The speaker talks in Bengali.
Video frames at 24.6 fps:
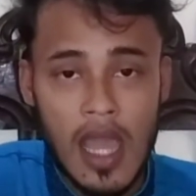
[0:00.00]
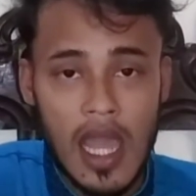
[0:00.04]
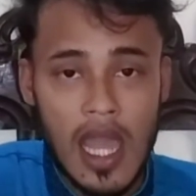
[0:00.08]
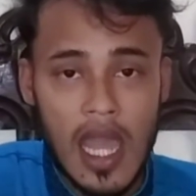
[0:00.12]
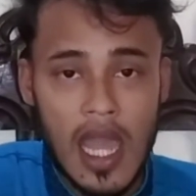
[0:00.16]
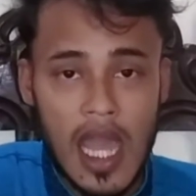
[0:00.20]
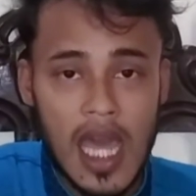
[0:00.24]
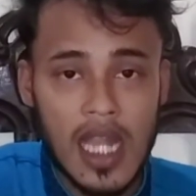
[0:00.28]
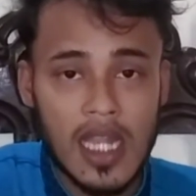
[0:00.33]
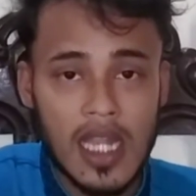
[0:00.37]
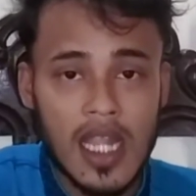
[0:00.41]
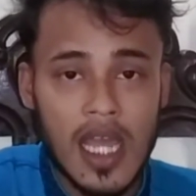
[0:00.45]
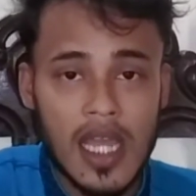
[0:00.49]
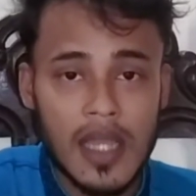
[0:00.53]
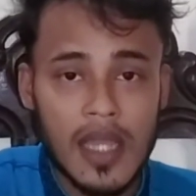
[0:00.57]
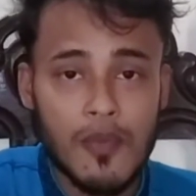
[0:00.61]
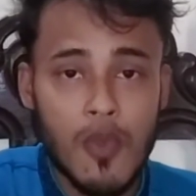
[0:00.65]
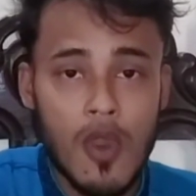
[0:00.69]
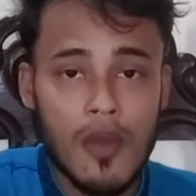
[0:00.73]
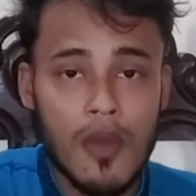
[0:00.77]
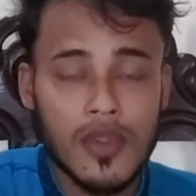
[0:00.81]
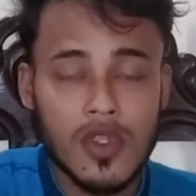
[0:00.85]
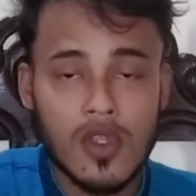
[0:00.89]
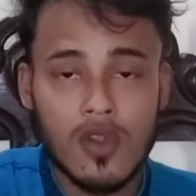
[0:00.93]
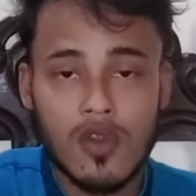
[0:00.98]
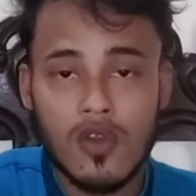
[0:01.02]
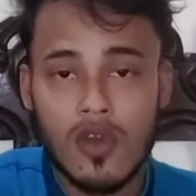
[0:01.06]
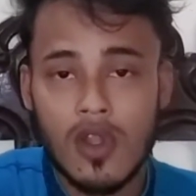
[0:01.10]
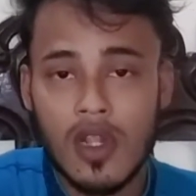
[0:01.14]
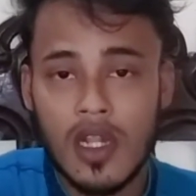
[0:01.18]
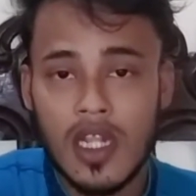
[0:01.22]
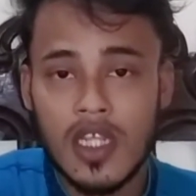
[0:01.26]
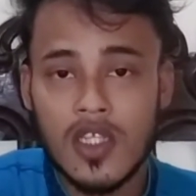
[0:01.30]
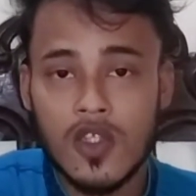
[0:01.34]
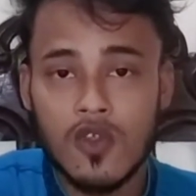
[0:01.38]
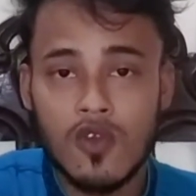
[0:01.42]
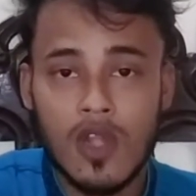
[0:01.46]
আল্লাহ পবিত্র
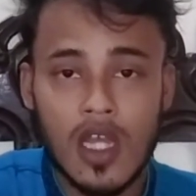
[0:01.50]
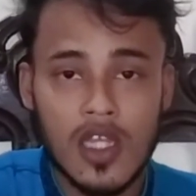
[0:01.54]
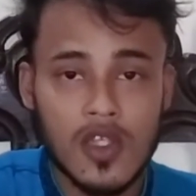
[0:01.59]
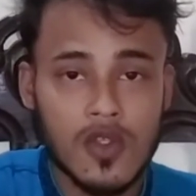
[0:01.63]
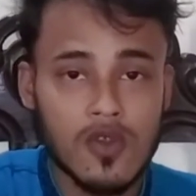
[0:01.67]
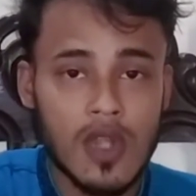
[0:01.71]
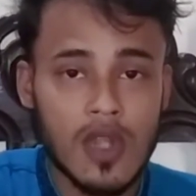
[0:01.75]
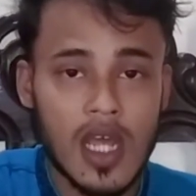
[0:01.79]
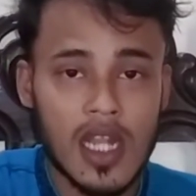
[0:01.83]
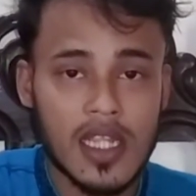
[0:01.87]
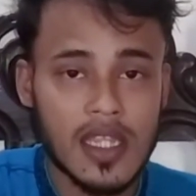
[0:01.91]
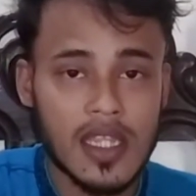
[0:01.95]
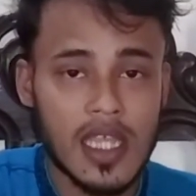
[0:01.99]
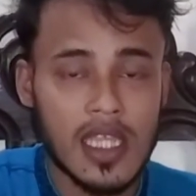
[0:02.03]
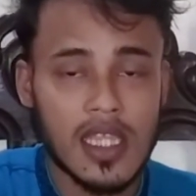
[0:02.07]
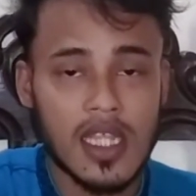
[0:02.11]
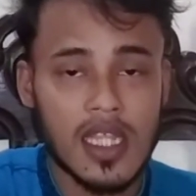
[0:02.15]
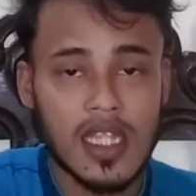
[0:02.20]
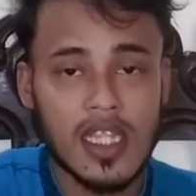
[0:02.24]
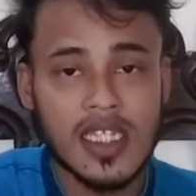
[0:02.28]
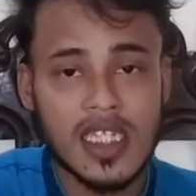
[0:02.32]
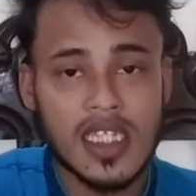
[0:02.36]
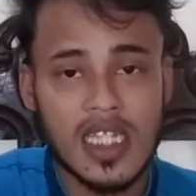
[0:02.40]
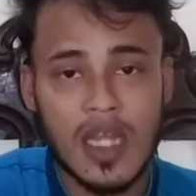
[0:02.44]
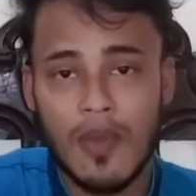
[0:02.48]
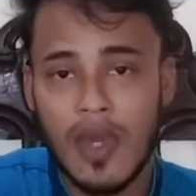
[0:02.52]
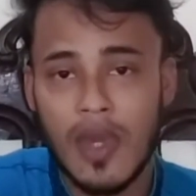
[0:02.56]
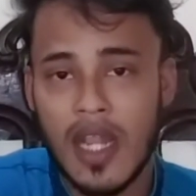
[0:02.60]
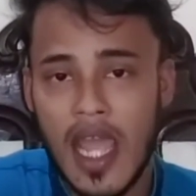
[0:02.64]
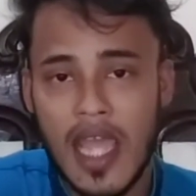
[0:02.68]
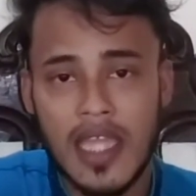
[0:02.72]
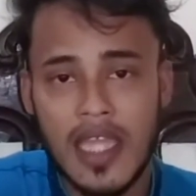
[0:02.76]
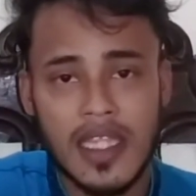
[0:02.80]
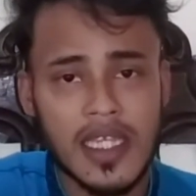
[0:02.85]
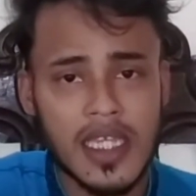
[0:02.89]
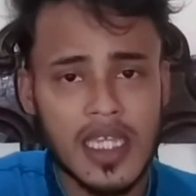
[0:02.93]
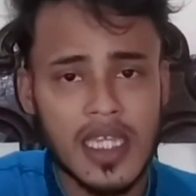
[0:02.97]
করণে সুরা সুরার তেতাল্লিশ নম্বর
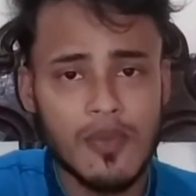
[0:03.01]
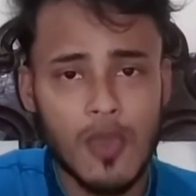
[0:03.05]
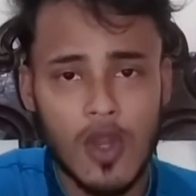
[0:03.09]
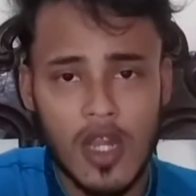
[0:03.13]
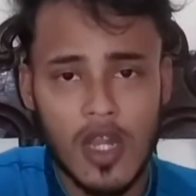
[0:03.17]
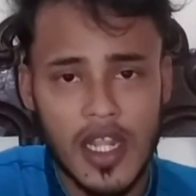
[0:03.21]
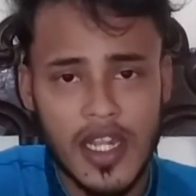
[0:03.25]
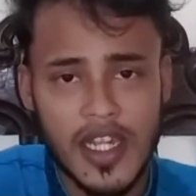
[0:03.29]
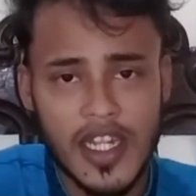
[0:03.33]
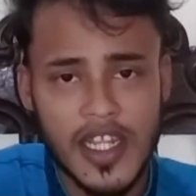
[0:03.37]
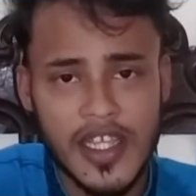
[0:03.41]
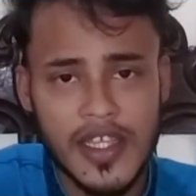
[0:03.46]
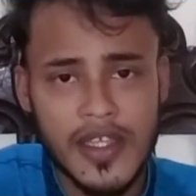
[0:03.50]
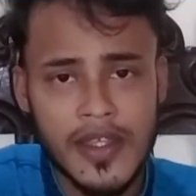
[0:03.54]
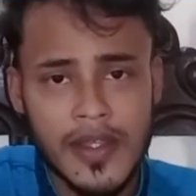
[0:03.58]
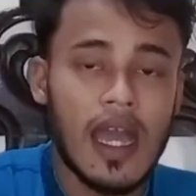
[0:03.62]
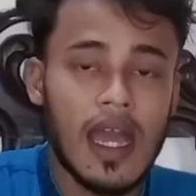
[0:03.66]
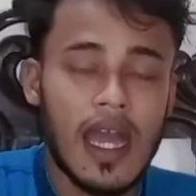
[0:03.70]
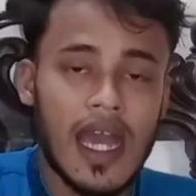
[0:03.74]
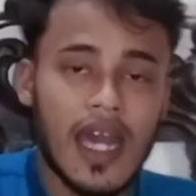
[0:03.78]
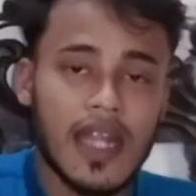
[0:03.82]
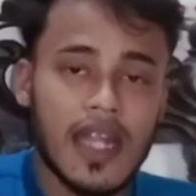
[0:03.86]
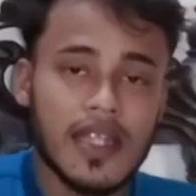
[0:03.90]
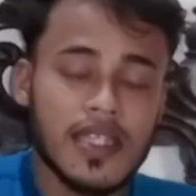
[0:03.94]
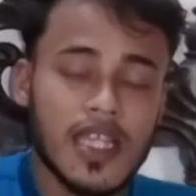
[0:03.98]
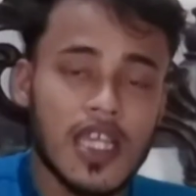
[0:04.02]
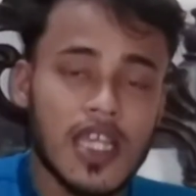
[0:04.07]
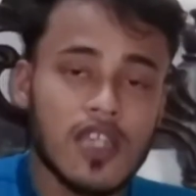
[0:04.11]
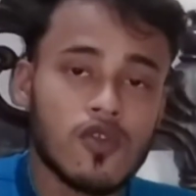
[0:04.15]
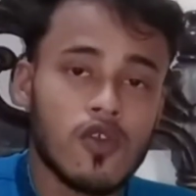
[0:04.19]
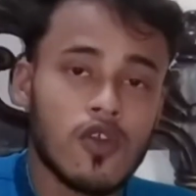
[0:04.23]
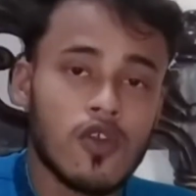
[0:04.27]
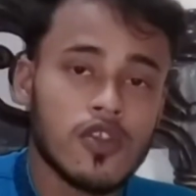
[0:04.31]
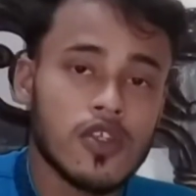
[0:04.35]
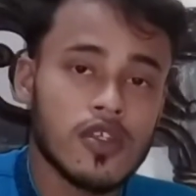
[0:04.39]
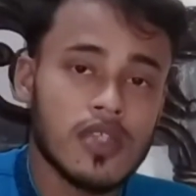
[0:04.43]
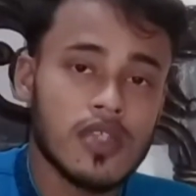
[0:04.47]
আয়াতে কি বলেননি আর যে
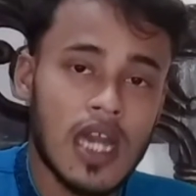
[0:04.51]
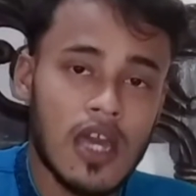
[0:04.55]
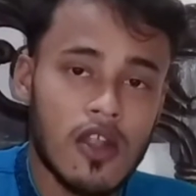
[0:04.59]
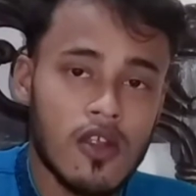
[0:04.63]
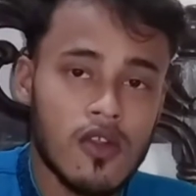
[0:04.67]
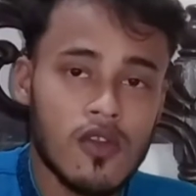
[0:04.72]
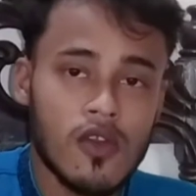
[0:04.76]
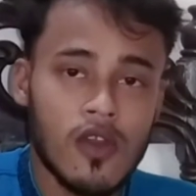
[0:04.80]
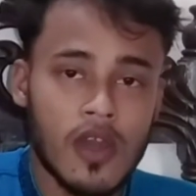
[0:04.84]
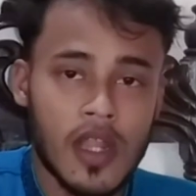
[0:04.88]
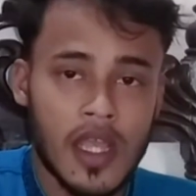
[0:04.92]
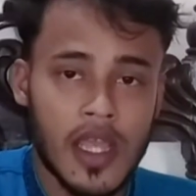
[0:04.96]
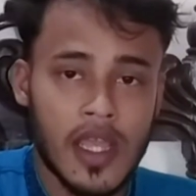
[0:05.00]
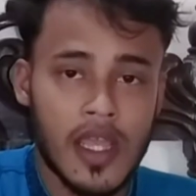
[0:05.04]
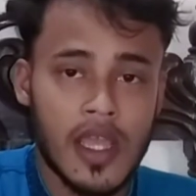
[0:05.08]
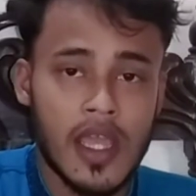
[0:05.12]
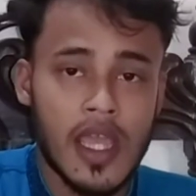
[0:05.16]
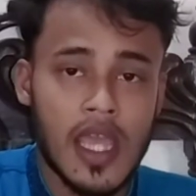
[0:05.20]
ধৈর্য ধারণ করে